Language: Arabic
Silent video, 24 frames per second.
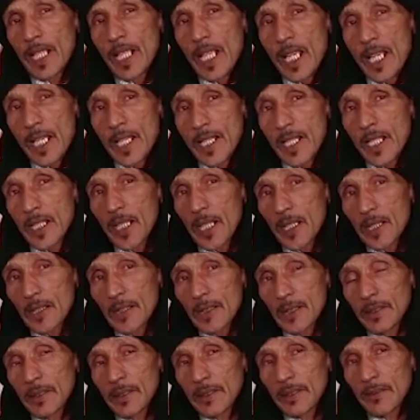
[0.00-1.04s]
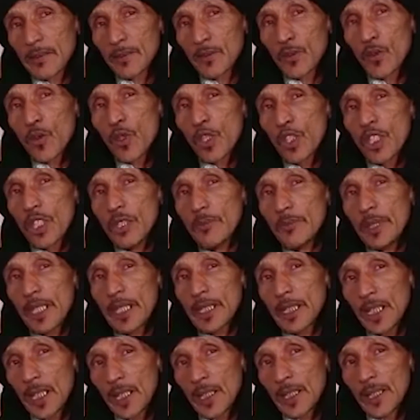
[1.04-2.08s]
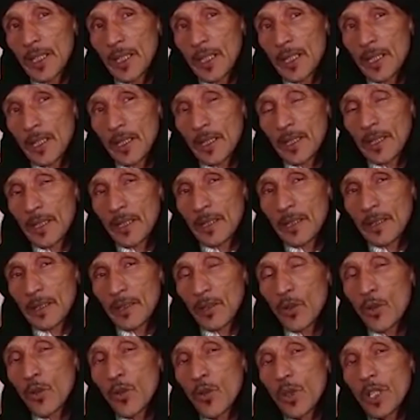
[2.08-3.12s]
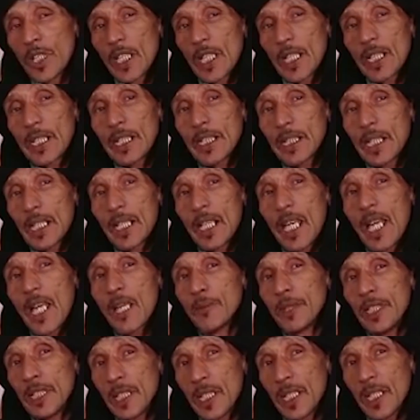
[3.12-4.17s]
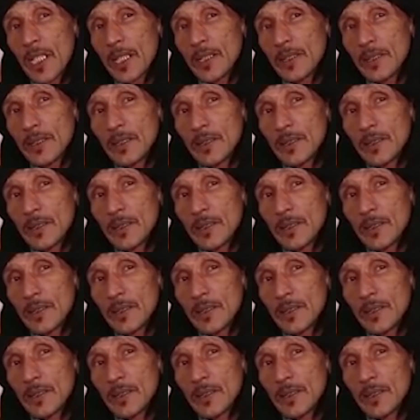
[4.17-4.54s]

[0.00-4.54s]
الأسير فوق الحمادة هو الأيد العاملة